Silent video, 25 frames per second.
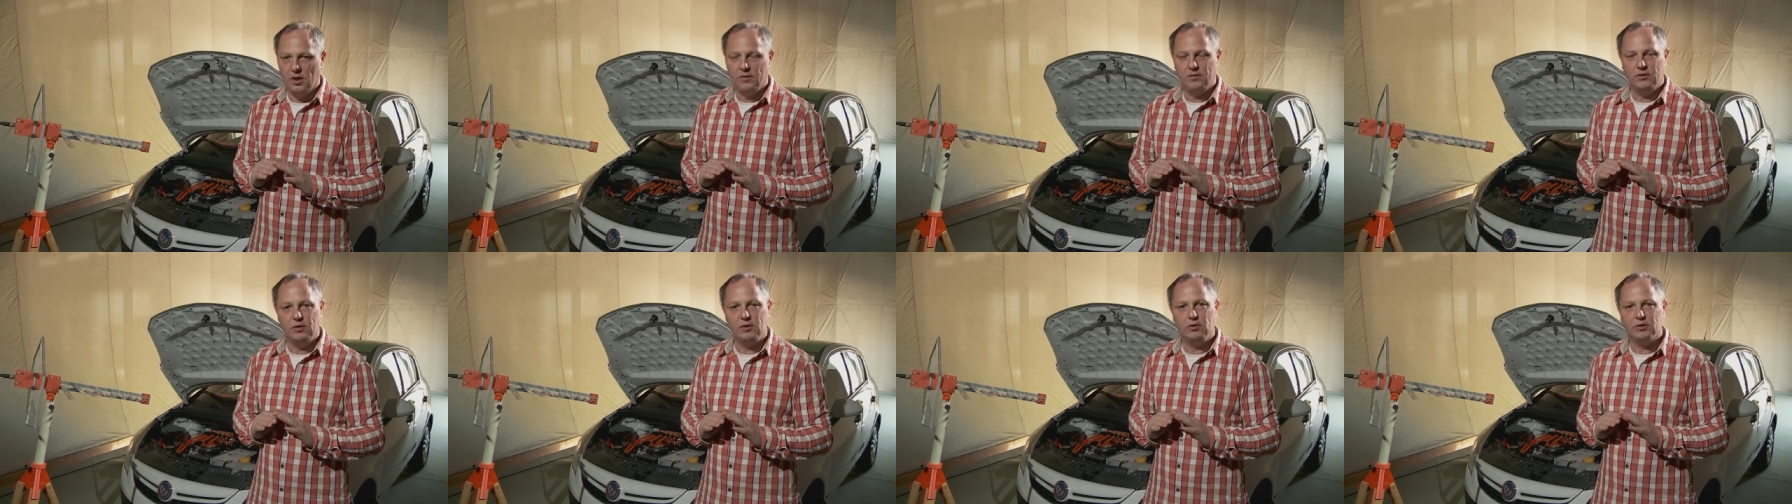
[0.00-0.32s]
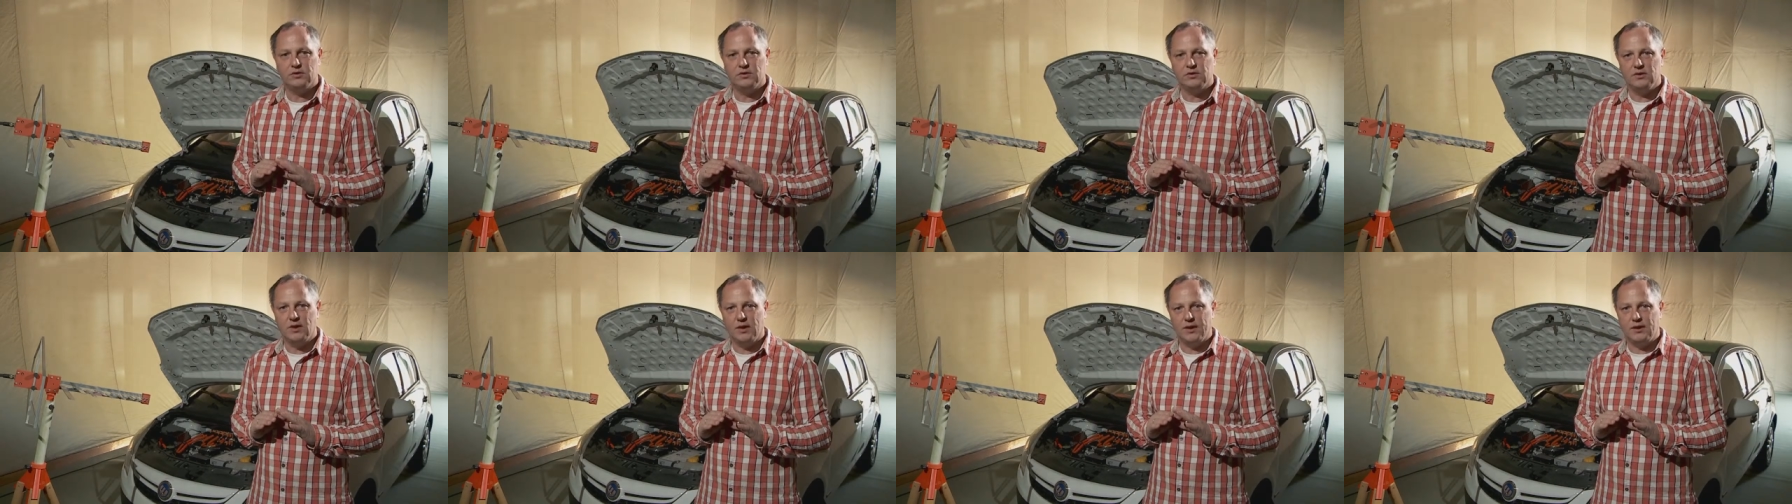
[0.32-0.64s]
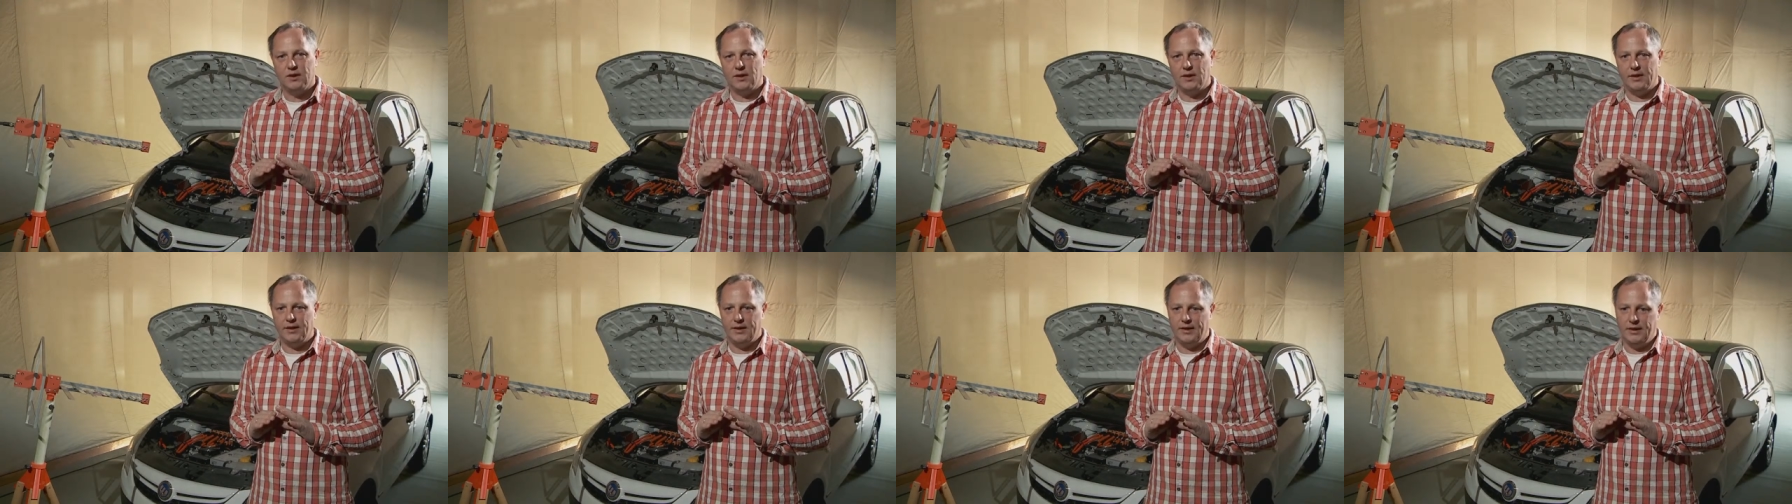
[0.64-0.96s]
Wir nutzen
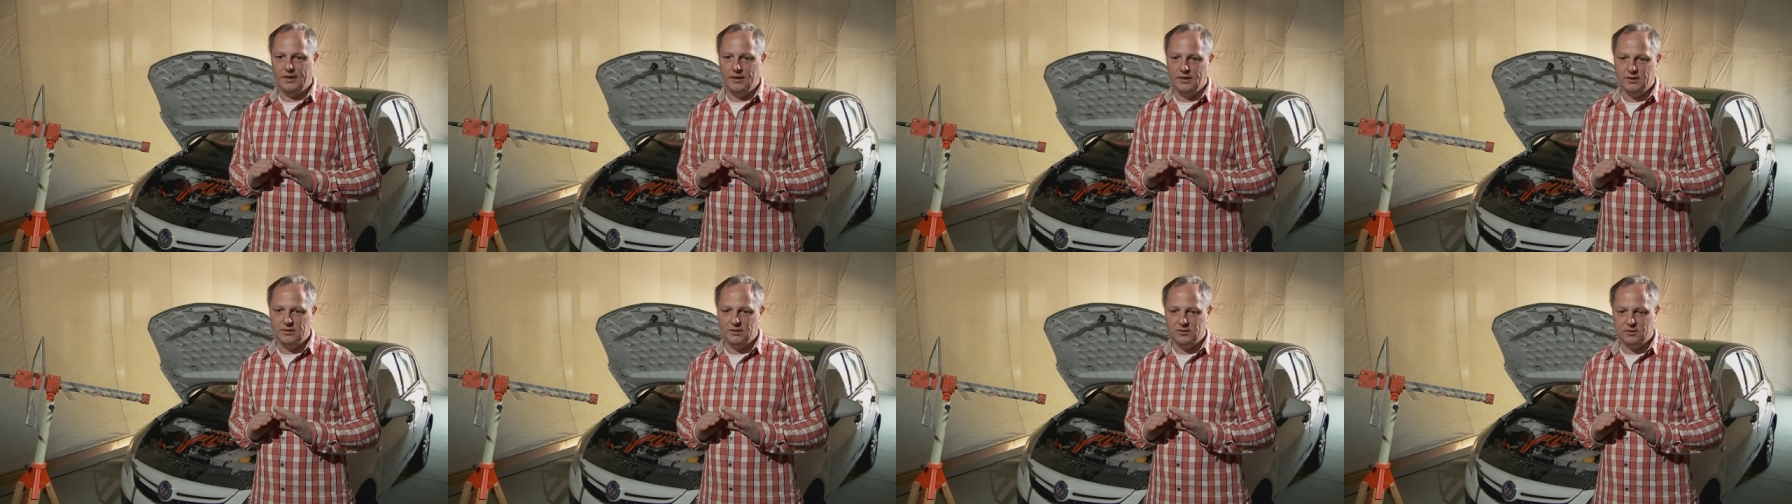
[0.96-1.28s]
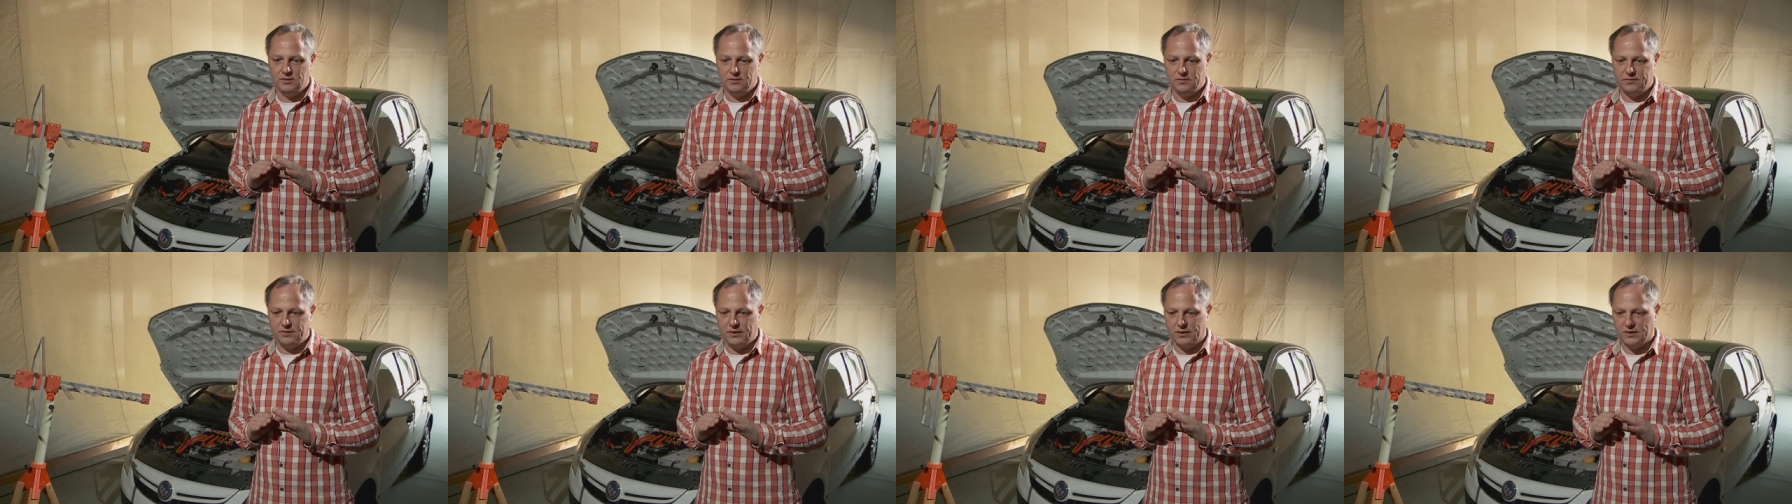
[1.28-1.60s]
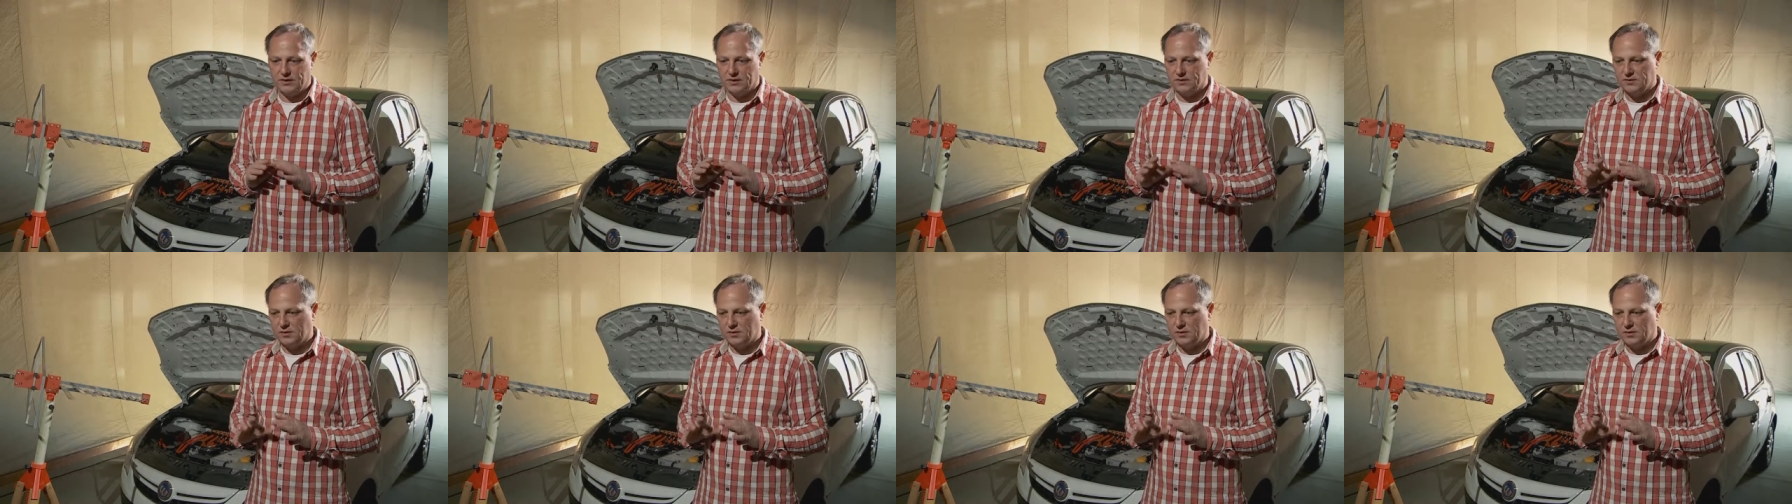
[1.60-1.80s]
einen ähnlichen Effekt.